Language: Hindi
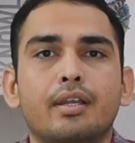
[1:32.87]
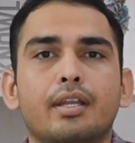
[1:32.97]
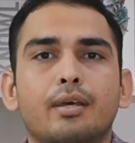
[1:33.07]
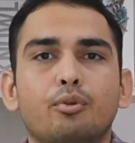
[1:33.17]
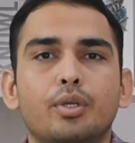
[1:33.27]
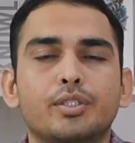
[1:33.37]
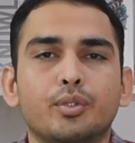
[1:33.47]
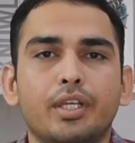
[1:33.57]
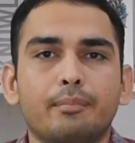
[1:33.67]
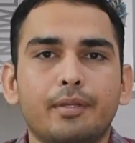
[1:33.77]
डब्ल्यू
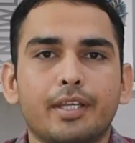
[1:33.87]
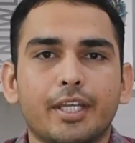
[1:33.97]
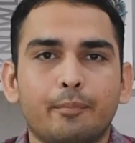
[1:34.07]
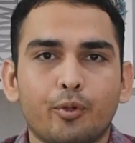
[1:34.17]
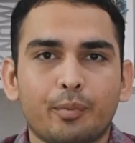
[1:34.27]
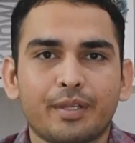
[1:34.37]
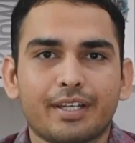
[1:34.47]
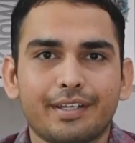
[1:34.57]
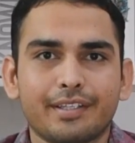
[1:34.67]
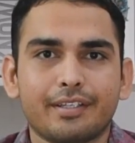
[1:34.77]
ने अपनी एक रिपोर्ट में
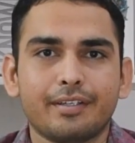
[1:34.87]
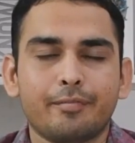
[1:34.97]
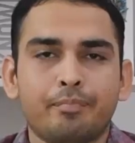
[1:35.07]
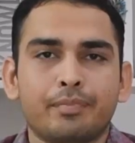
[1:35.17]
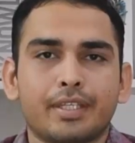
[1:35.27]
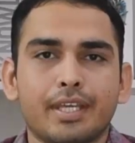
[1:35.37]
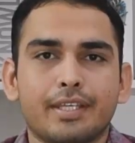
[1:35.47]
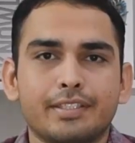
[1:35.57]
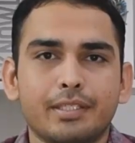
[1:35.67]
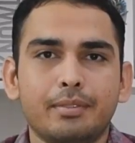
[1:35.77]
कहा था कि
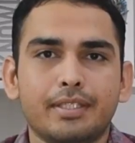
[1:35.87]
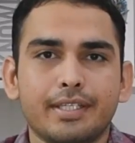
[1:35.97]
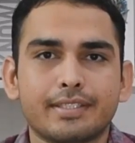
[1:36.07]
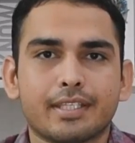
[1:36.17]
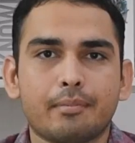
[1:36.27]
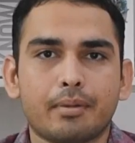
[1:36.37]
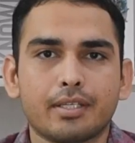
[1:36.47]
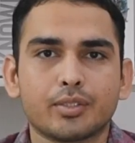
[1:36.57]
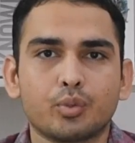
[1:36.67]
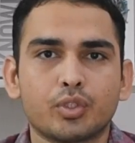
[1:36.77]
किसी भी देश के
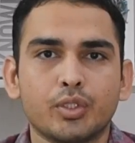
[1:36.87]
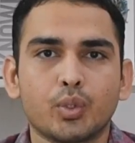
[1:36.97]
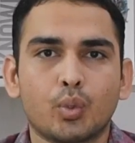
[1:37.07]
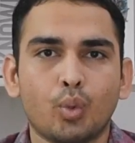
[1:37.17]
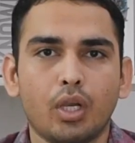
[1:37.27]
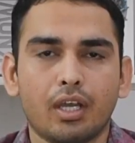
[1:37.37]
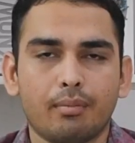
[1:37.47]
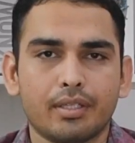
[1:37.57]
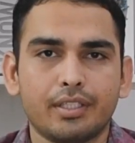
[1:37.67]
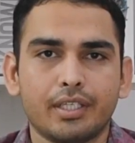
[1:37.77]
पास उसकी जो कुल
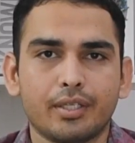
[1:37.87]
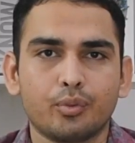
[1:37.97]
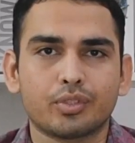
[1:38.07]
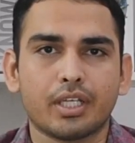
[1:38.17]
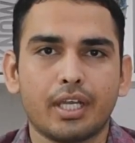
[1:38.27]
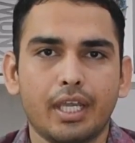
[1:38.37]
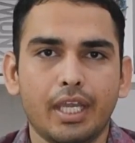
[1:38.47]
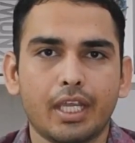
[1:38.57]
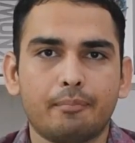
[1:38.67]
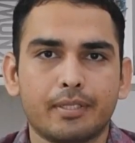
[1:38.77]
आबादी है उसका
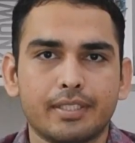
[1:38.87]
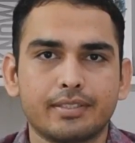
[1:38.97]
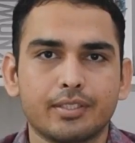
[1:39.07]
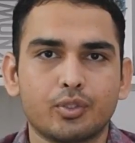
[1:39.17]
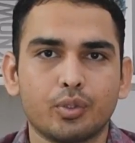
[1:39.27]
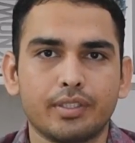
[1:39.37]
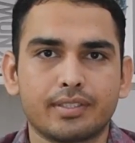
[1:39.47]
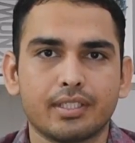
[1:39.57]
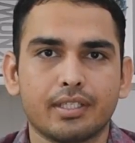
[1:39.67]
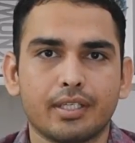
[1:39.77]
एक प्रतिशत जो
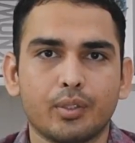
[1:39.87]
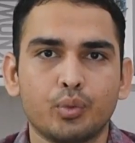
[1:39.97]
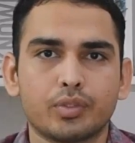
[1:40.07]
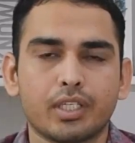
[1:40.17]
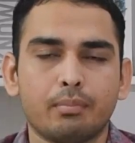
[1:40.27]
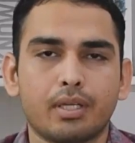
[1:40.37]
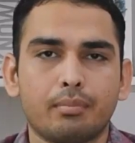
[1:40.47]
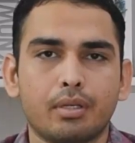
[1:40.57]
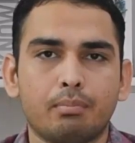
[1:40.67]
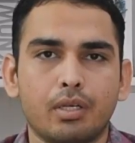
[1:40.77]
हिस्सा है उसके
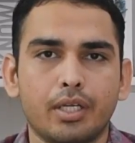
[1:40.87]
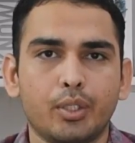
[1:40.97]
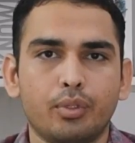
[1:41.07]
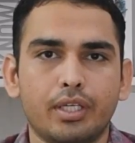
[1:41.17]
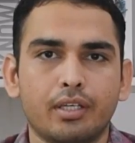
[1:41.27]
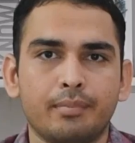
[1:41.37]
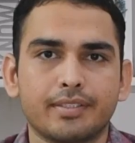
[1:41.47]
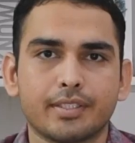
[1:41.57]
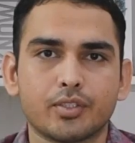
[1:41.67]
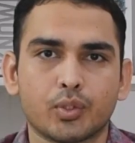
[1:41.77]
बराबर ब्लड यूनिट
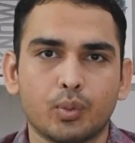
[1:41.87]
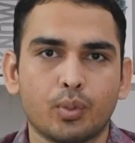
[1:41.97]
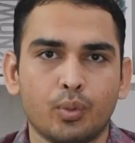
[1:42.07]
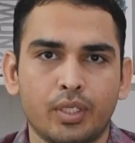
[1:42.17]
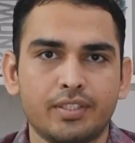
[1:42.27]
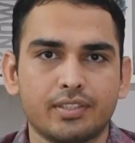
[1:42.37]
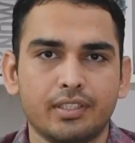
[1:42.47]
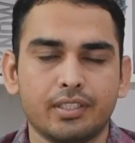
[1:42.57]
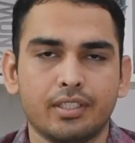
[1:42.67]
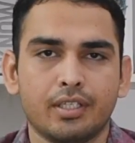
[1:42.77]
हमेशा स्टोर होने
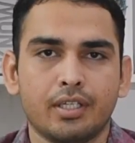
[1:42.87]
चाहिए